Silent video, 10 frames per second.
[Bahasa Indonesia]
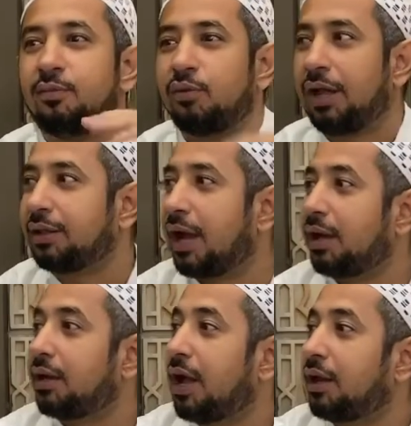bukan
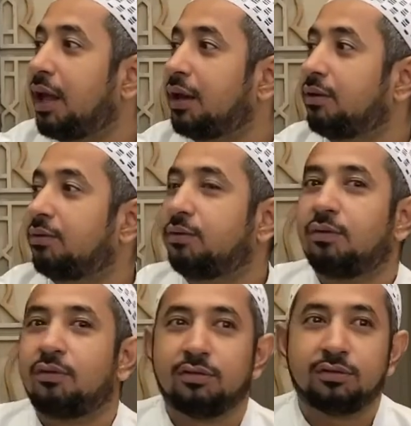tangan kanan
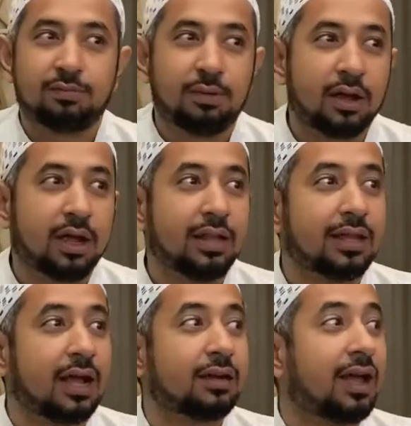sebagian
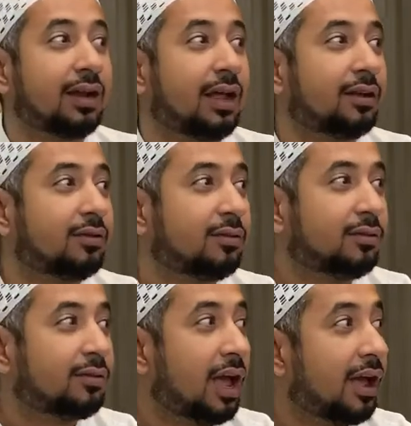tangan kanan
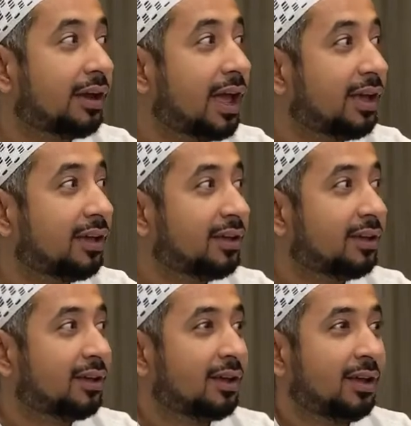tidak enak eh
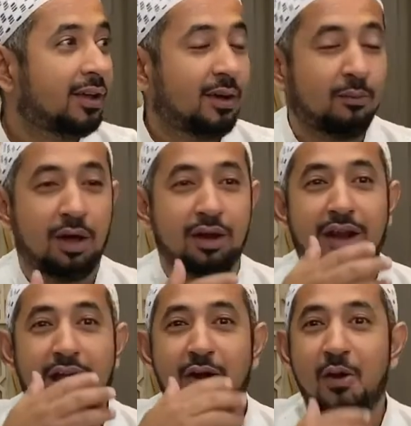balik
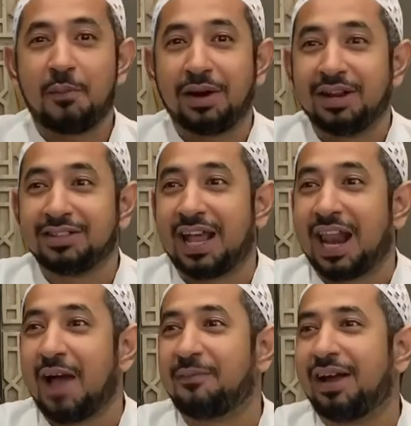langopang ini
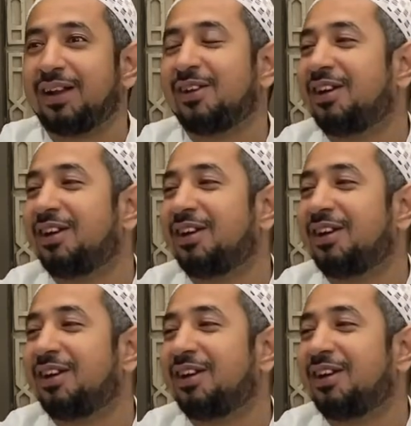salaman